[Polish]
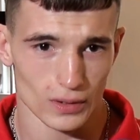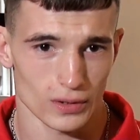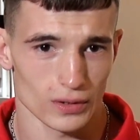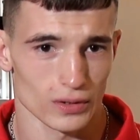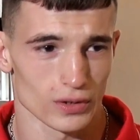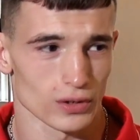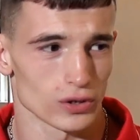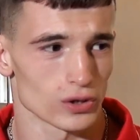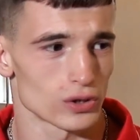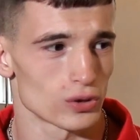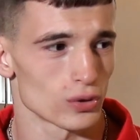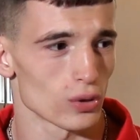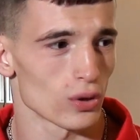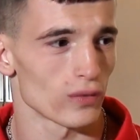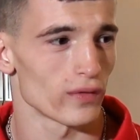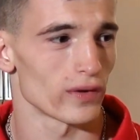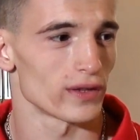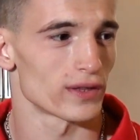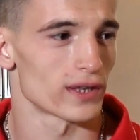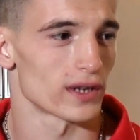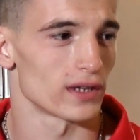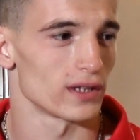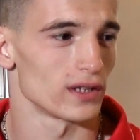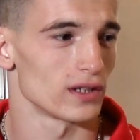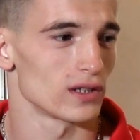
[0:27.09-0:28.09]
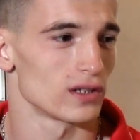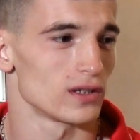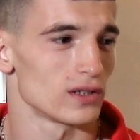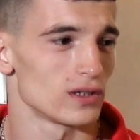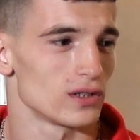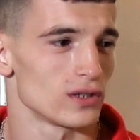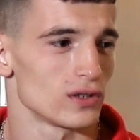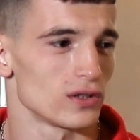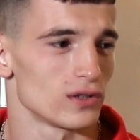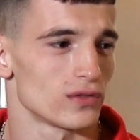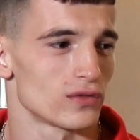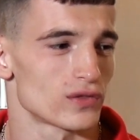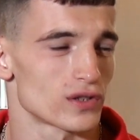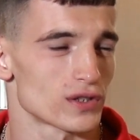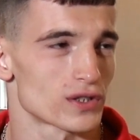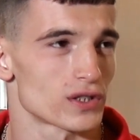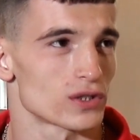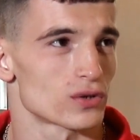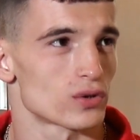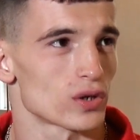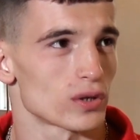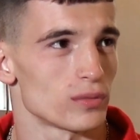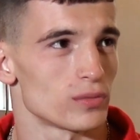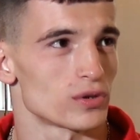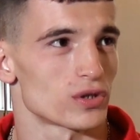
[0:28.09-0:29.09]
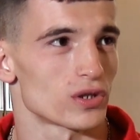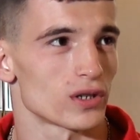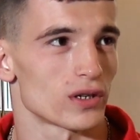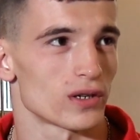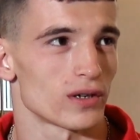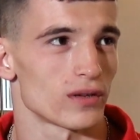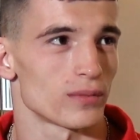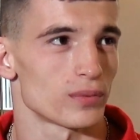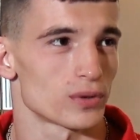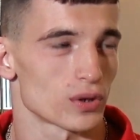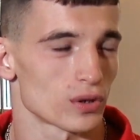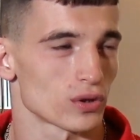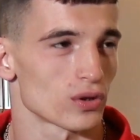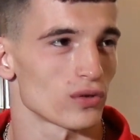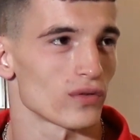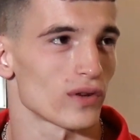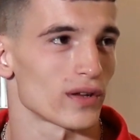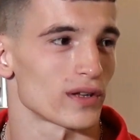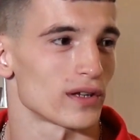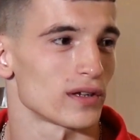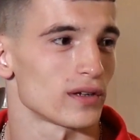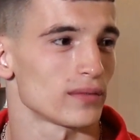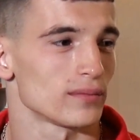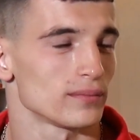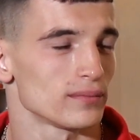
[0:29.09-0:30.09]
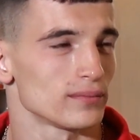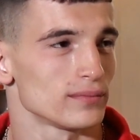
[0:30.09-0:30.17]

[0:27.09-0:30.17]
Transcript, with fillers: Y, siłowe treningi i wszyscy czujemy się przygotowani.